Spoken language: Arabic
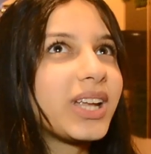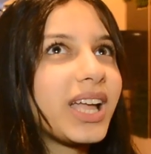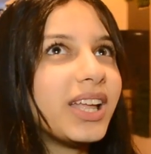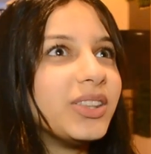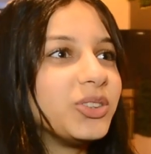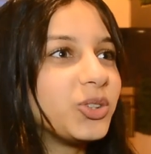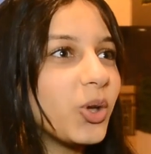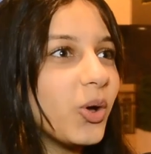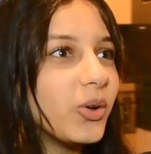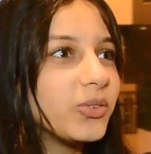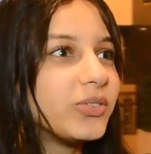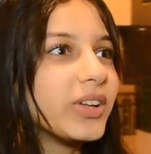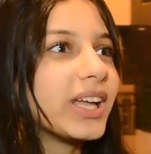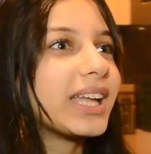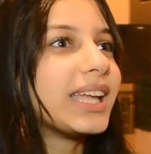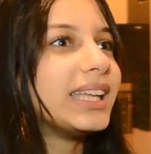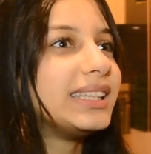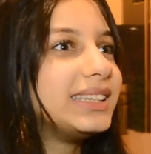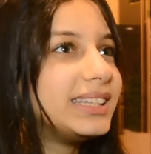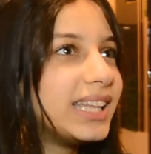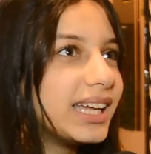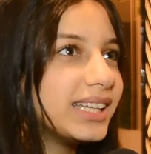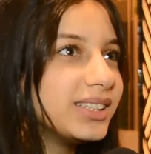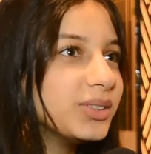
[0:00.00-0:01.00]
كان تحفه
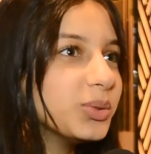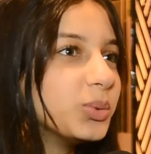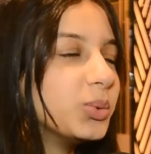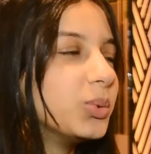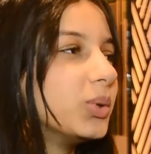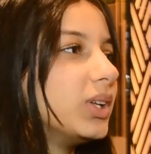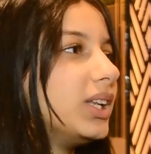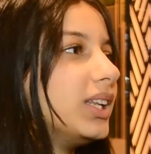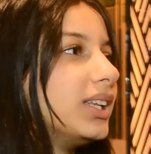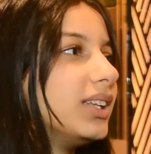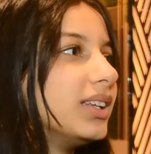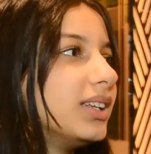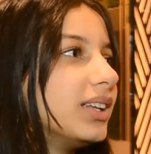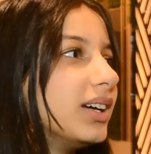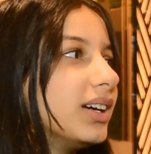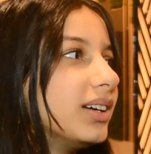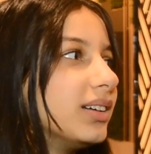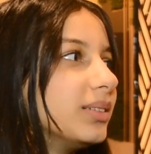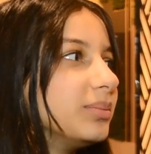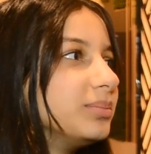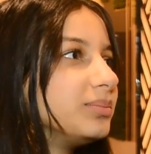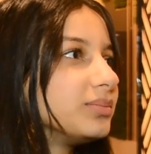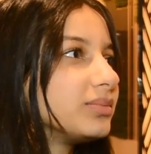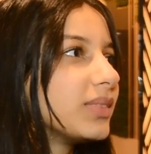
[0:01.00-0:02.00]
جدا
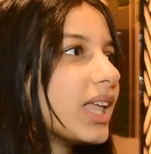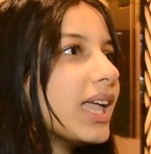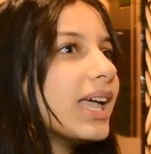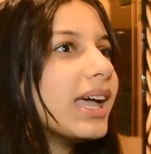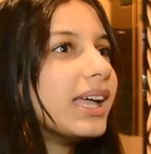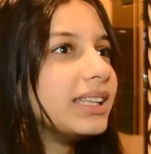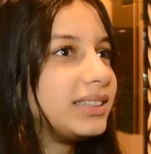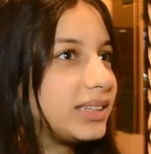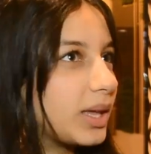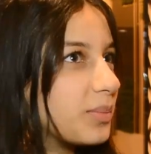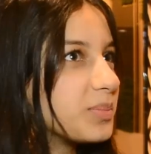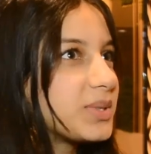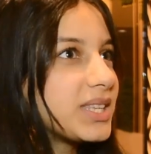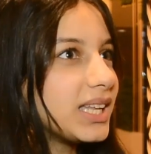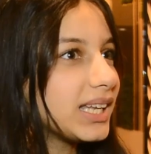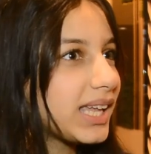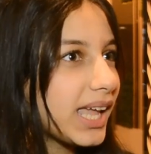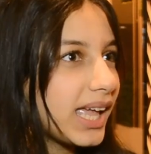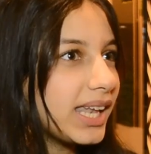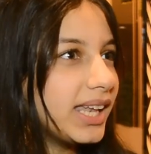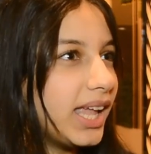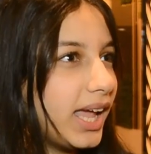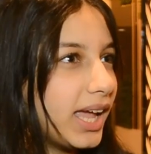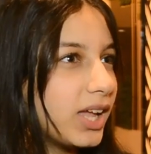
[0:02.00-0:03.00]
والتمثيل
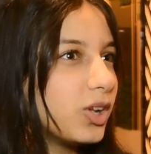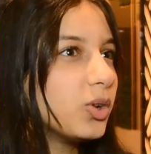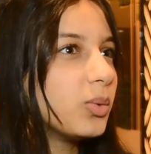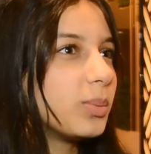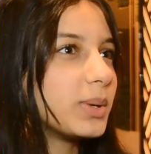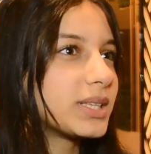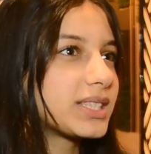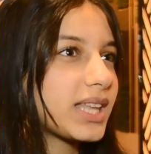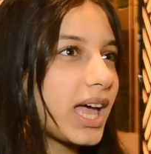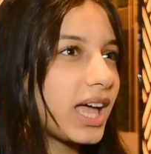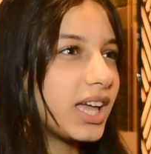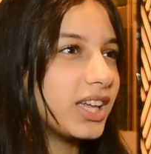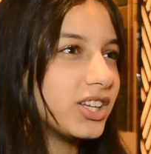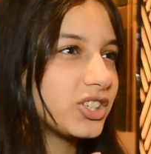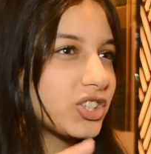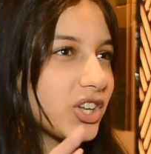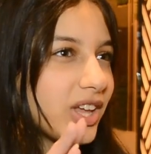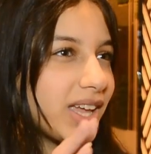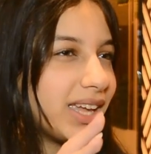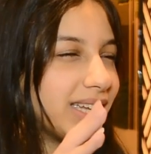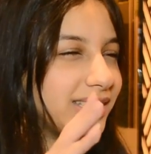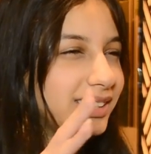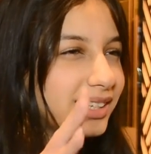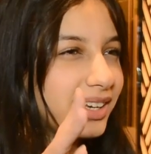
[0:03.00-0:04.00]
كان حلو بس عائشه
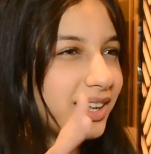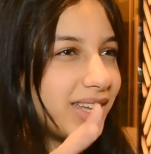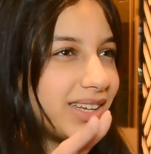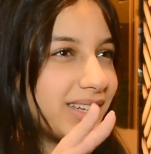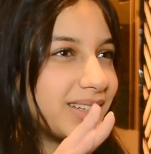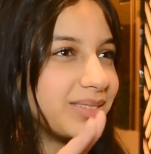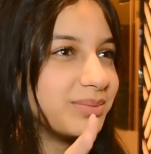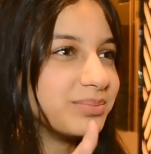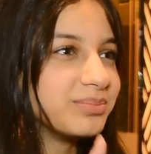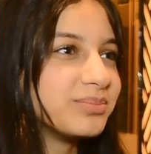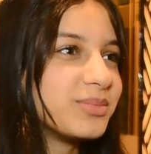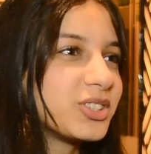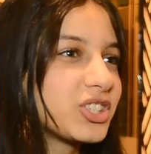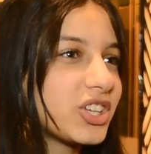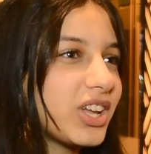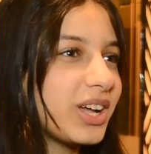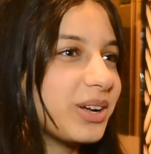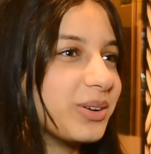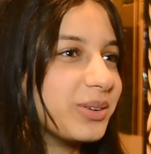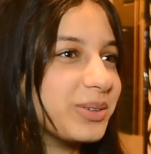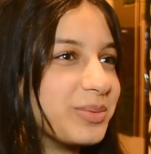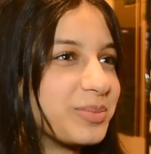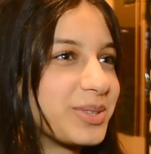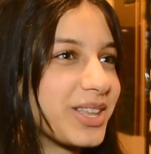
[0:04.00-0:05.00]
يعني اللي هي مش
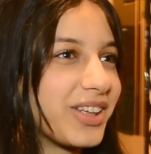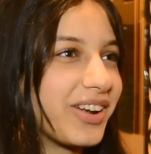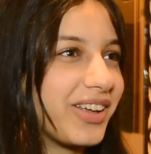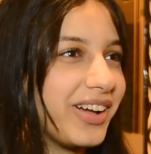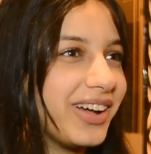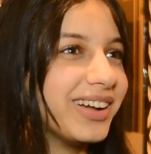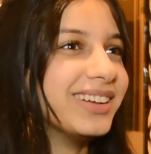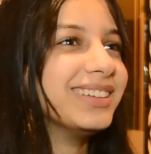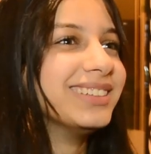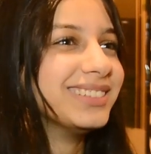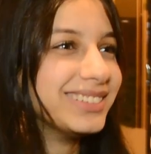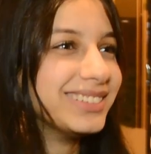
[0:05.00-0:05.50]
قوي بصراحه